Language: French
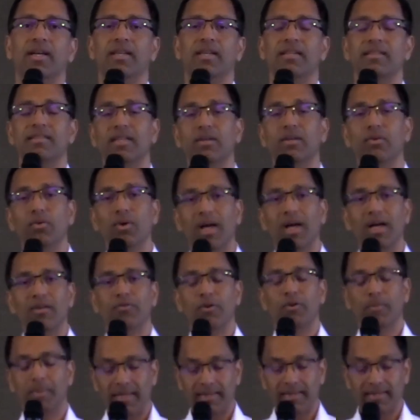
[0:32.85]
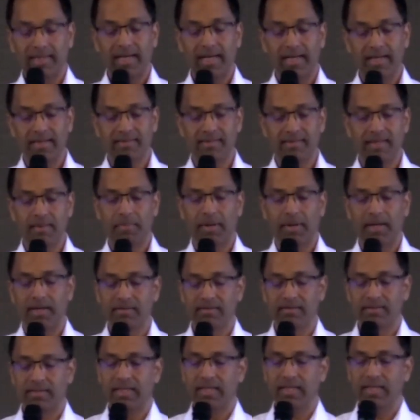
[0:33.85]
Si nous là ce matin, c'est
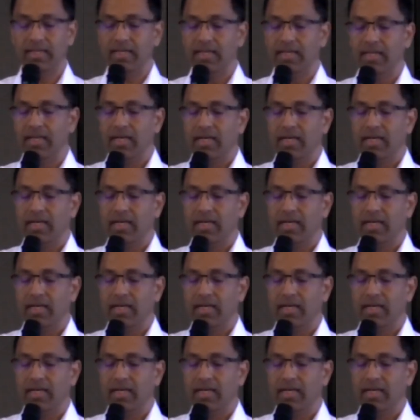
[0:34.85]
parce que